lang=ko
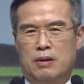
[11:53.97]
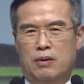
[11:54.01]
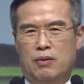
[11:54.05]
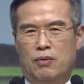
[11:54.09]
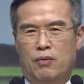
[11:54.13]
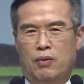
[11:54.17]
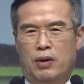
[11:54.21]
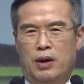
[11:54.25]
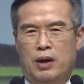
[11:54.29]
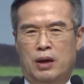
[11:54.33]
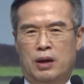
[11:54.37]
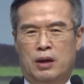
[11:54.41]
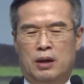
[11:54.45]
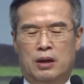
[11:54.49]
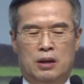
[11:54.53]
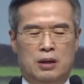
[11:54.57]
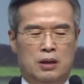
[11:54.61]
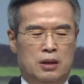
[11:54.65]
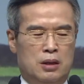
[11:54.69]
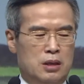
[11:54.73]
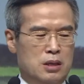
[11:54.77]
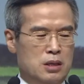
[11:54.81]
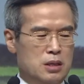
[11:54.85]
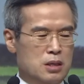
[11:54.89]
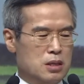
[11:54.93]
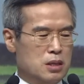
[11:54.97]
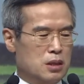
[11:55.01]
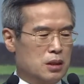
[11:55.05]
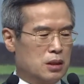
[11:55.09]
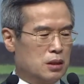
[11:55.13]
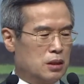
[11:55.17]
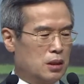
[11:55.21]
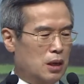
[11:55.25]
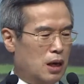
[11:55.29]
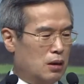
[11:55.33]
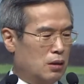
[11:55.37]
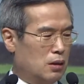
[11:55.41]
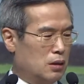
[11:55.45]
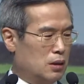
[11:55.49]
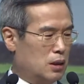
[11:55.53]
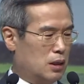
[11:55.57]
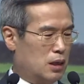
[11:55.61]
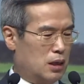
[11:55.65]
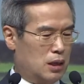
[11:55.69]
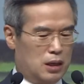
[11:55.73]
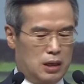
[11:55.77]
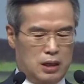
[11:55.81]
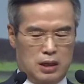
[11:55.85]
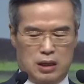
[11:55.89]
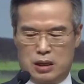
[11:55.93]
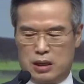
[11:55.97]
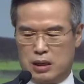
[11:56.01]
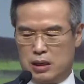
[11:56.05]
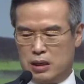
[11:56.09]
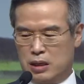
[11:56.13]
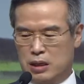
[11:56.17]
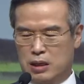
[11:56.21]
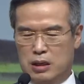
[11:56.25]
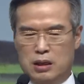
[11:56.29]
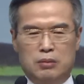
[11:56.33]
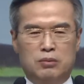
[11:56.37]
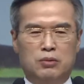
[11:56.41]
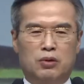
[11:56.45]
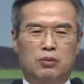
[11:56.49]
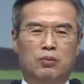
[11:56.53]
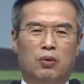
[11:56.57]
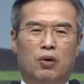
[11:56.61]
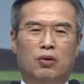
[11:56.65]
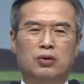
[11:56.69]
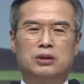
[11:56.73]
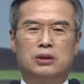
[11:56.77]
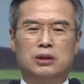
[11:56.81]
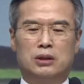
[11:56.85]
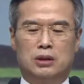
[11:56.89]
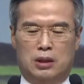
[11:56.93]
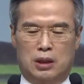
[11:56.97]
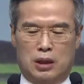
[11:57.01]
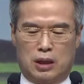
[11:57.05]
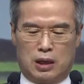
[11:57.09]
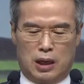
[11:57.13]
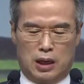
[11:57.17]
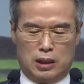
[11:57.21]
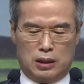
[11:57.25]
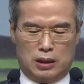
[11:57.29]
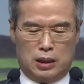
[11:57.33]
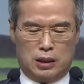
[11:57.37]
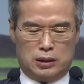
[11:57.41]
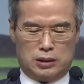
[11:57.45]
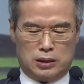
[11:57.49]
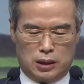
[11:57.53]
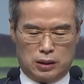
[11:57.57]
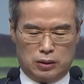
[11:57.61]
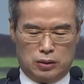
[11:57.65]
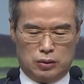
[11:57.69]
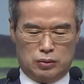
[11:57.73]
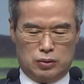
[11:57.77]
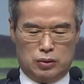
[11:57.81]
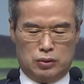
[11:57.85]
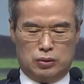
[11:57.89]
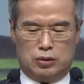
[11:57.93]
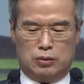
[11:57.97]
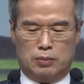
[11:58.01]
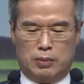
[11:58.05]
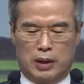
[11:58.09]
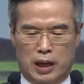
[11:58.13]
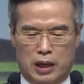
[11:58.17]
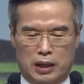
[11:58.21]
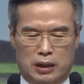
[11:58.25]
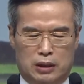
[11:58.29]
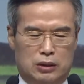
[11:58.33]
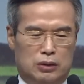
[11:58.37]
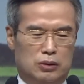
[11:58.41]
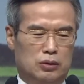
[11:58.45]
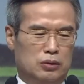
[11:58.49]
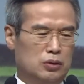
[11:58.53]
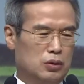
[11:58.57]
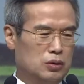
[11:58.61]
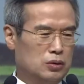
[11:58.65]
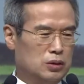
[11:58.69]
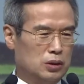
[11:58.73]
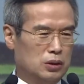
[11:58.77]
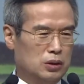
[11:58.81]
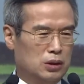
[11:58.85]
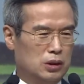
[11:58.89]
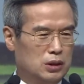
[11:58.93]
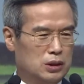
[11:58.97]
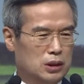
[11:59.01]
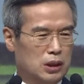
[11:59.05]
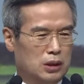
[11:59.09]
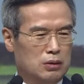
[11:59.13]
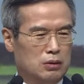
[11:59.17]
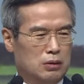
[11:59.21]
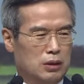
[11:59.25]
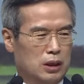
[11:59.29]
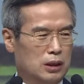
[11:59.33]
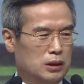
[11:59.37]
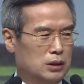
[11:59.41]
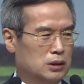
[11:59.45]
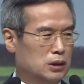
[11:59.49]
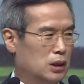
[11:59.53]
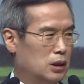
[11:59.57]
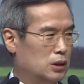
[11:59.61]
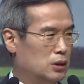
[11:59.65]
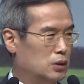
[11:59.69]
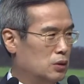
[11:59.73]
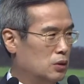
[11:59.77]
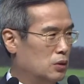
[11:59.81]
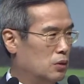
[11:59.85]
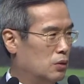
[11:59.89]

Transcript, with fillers: 왜? 딴거다뭐 멋있는데 강대상도 좋죠, 마이크도 좋죠, 의자도 괜찮죠,